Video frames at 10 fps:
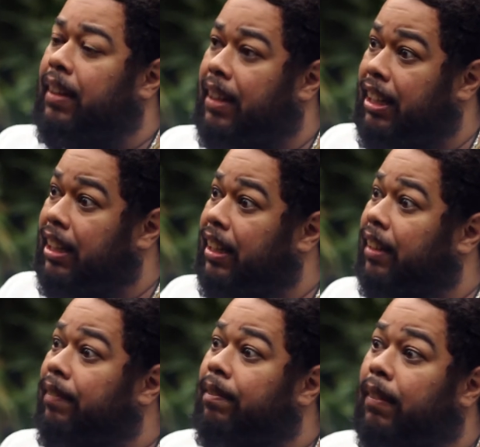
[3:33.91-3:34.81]

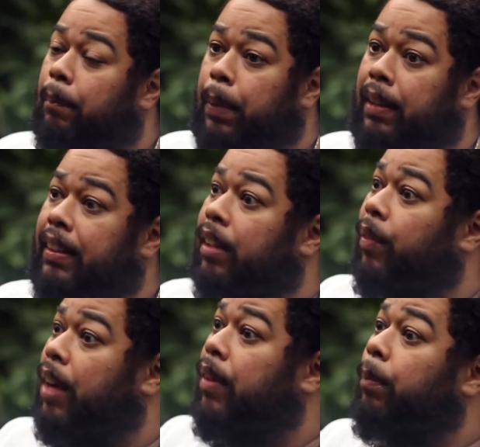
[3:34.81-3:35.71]
que
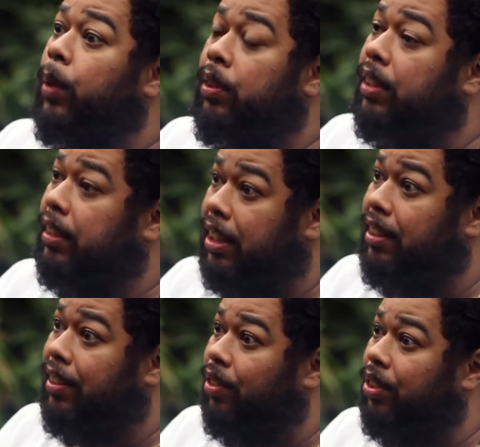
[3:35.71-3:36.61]
preservava muito da
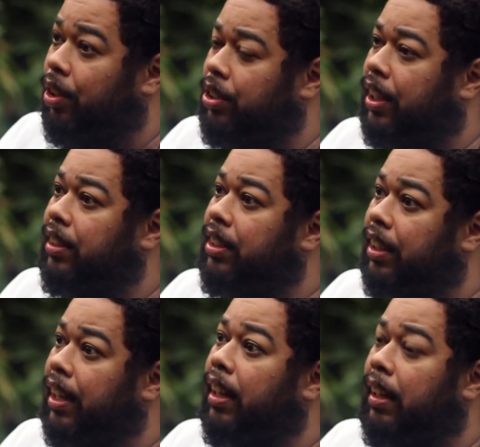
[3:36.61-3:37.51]
tradição céltica
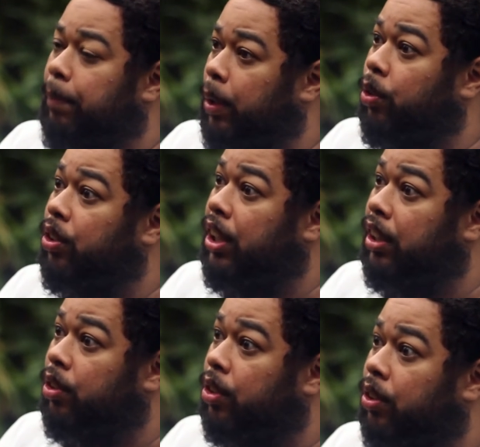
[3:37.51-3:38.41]
antiga em
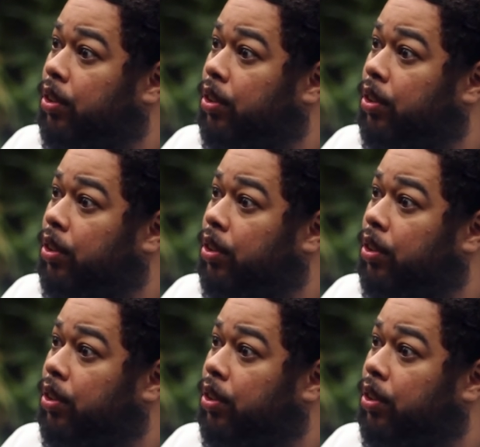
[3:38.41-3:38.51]
manuscritos.